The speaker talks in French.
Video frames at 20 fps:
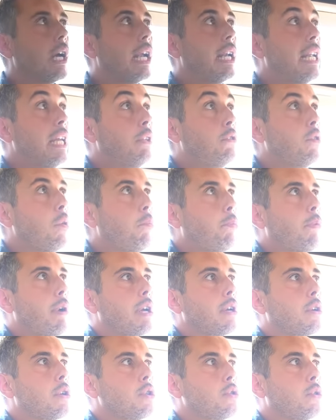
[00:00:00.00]
les deux
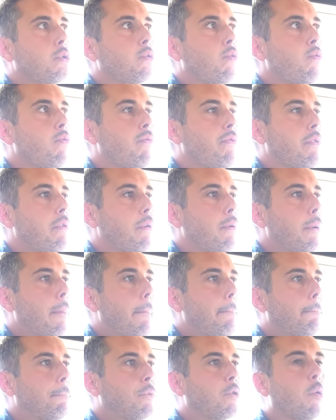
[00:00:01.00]
points que je trouve
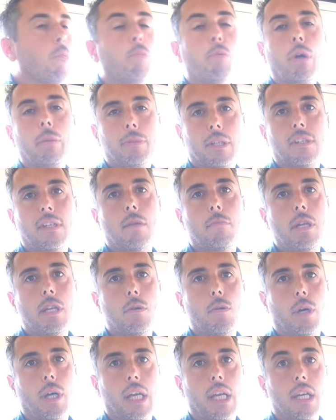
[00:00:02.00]
euh, qu'on pourrait peut-être
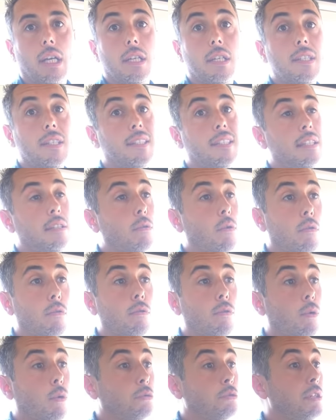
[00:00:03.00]
améliorer.
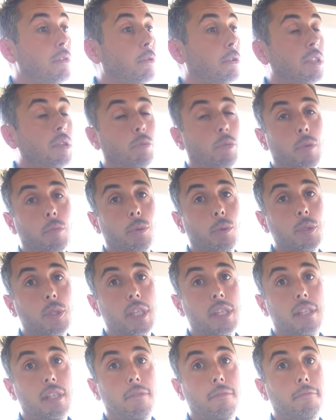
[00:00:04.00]
Sinon, au niveau des points
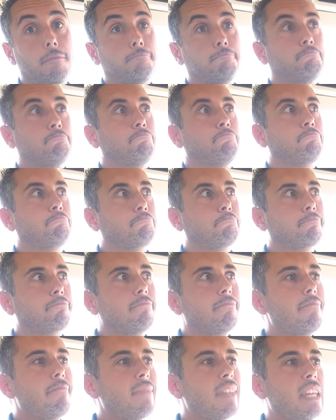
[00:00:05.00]
positifs,
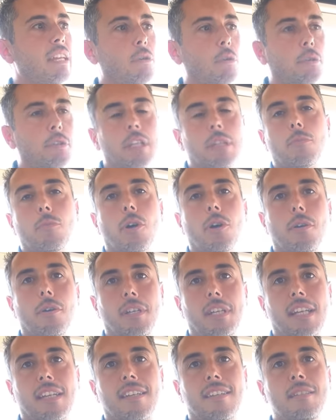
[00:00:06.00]
Honnêtement,
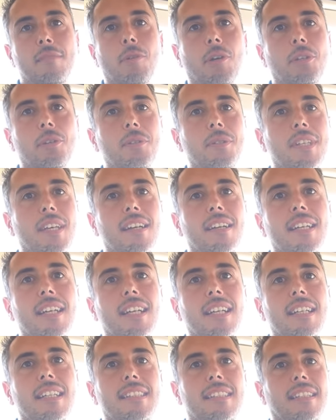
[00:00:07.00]
il n'y a quasiment que ça,
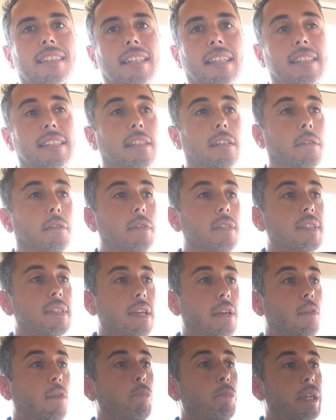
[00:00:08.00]
c'est-à-dire euh,
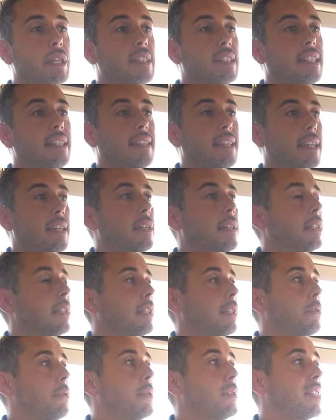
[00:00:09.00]
sa compacité,
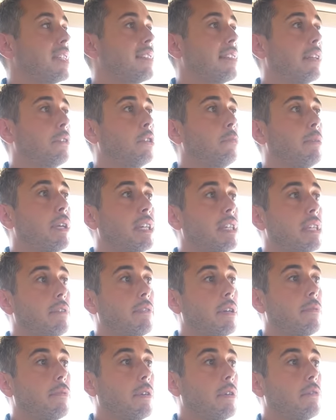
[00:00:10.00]
euh, sa salle de bain qui est
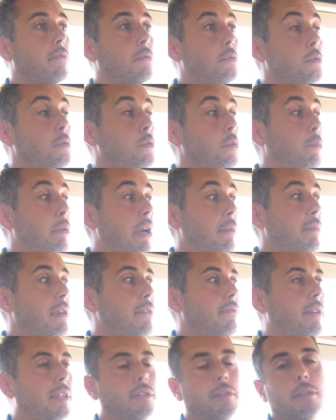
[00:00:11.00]
vraiment euh, super
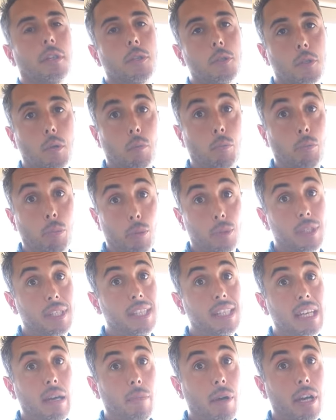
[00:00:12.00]
bien faite dans un
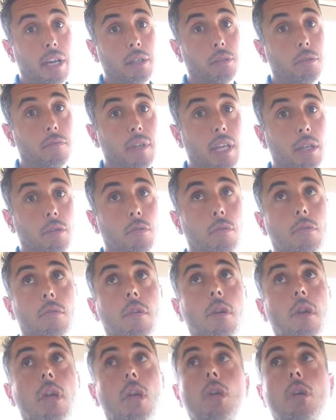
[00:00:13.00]
petit gabarit de
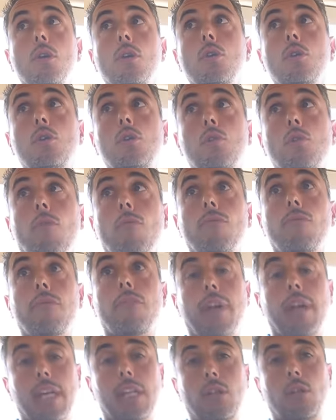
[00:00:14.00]
véhicule, son
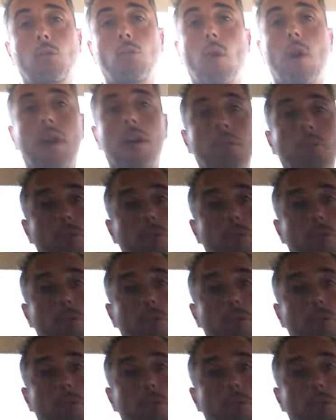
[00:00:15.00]
vrai toit